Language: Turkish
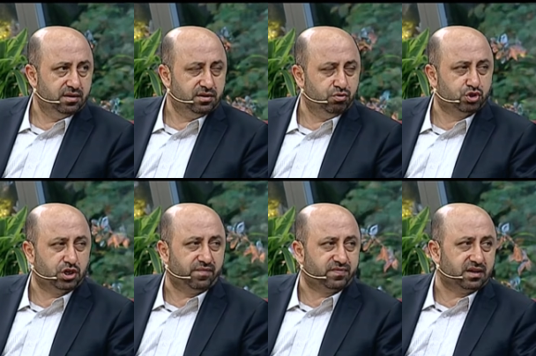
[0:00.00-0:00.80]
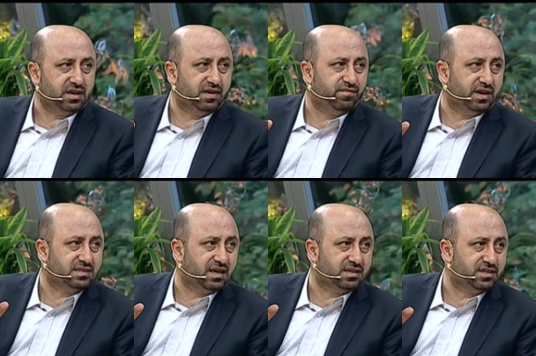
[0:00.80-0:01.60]
3 haftadan
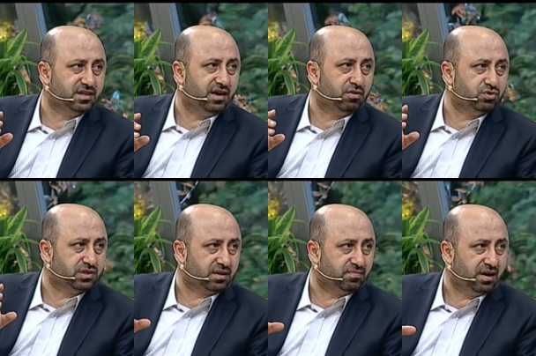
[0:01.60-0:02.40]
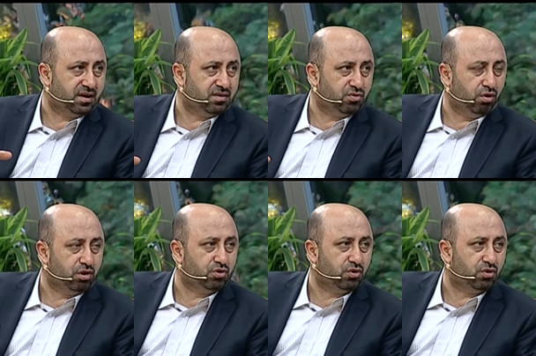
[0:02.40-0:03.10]
fazla tırnak uzatma. Amerika'ya gittim.